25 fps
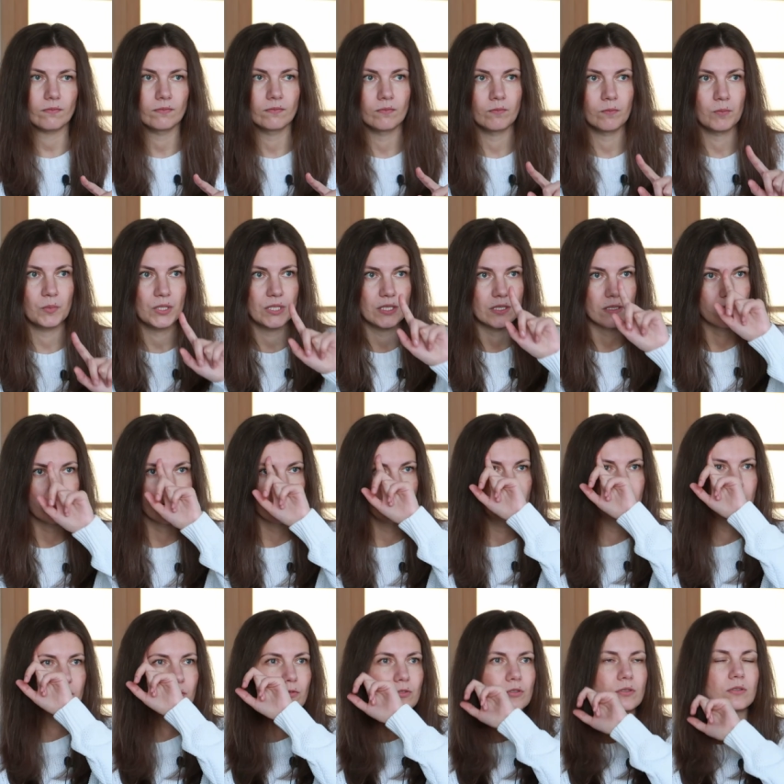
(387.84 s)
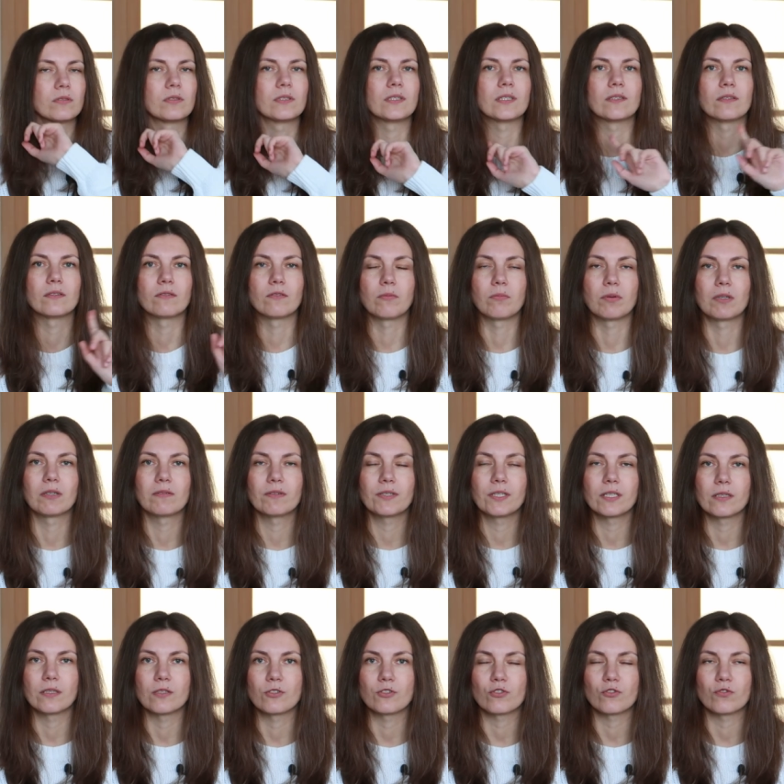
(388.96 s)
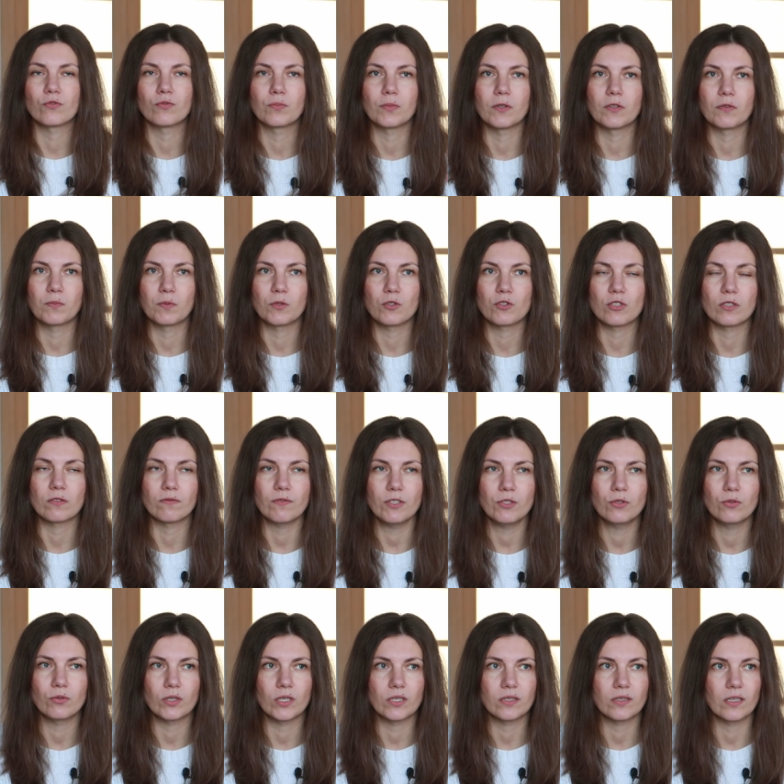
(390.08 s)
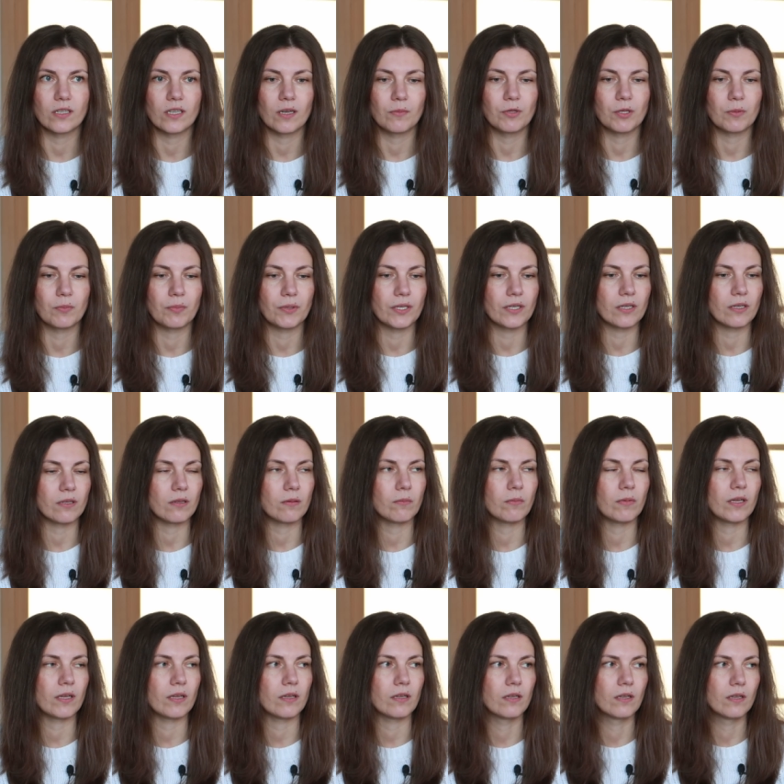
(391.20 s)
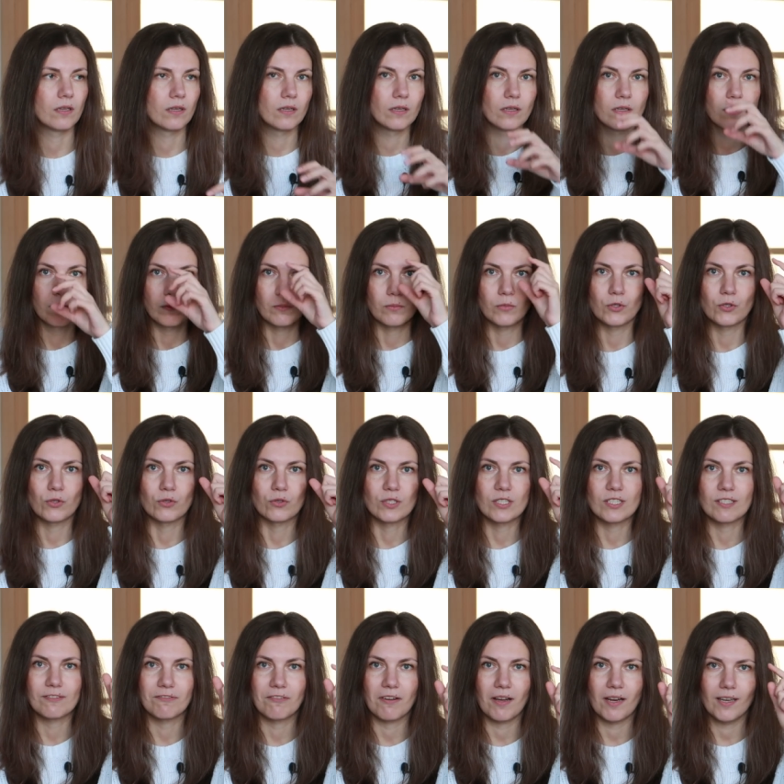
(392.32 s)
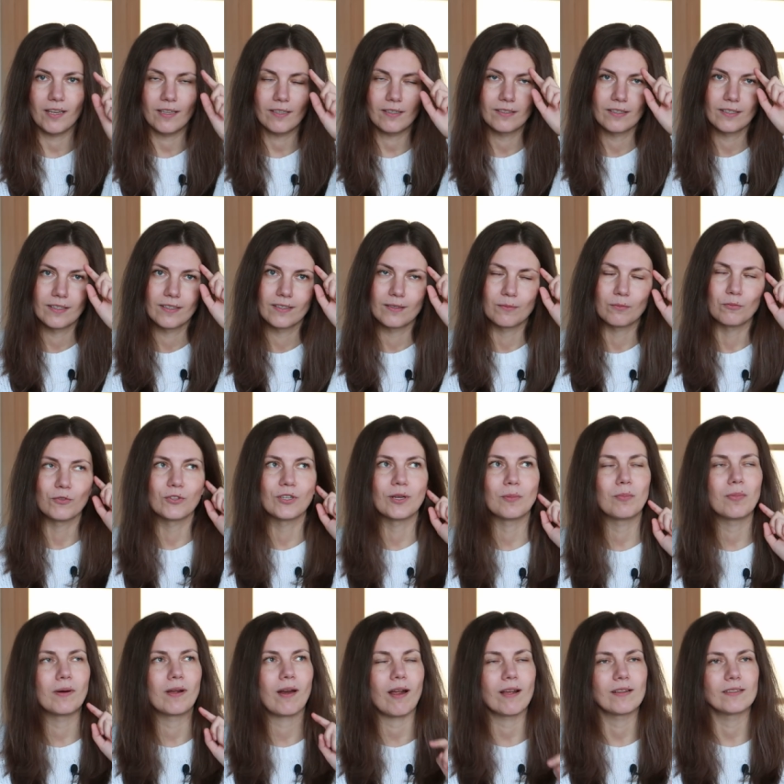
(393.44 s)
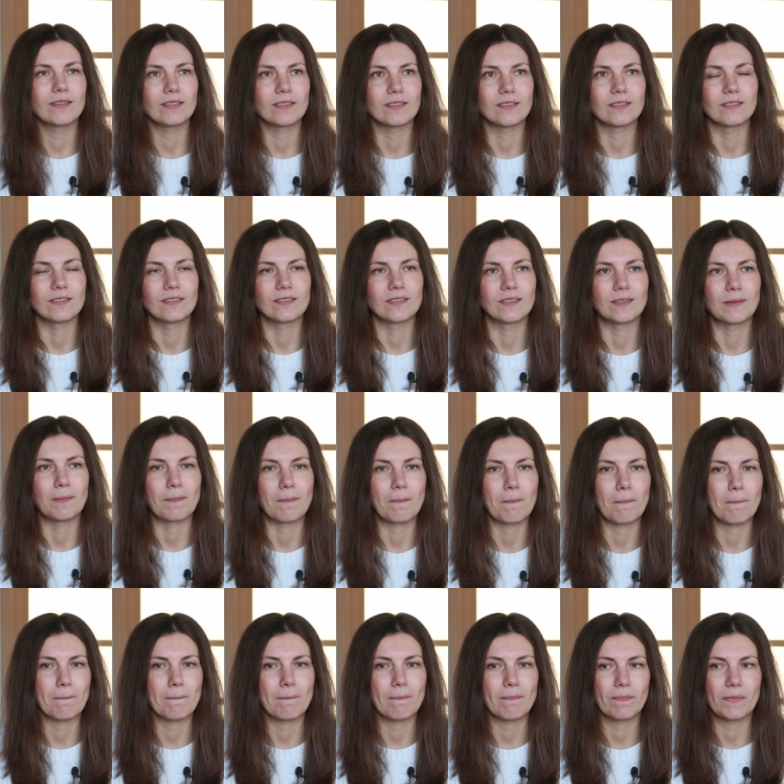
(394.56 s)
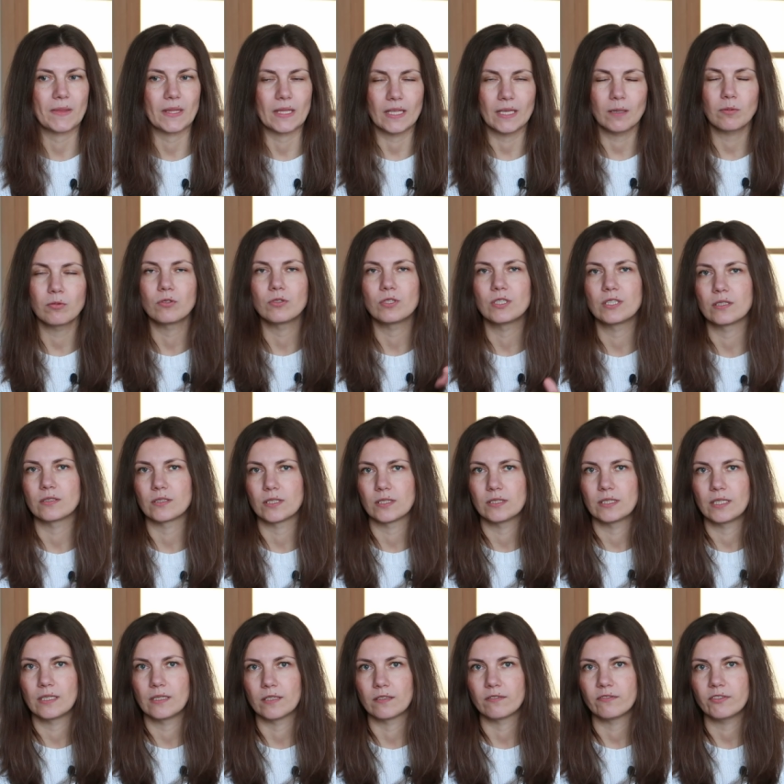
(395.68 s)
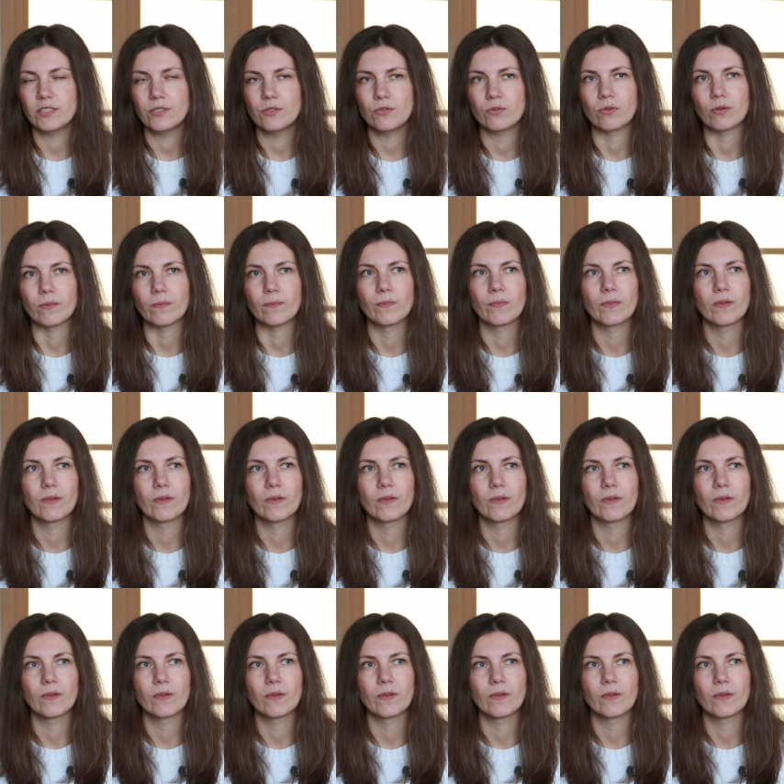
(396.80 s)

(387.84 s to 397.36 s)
месяц, это вот я вам говорила еще в, прошлом видео, когда ко мне приехала моя, мое цефали, мой аппарат. А, я буду делать отдельное видео.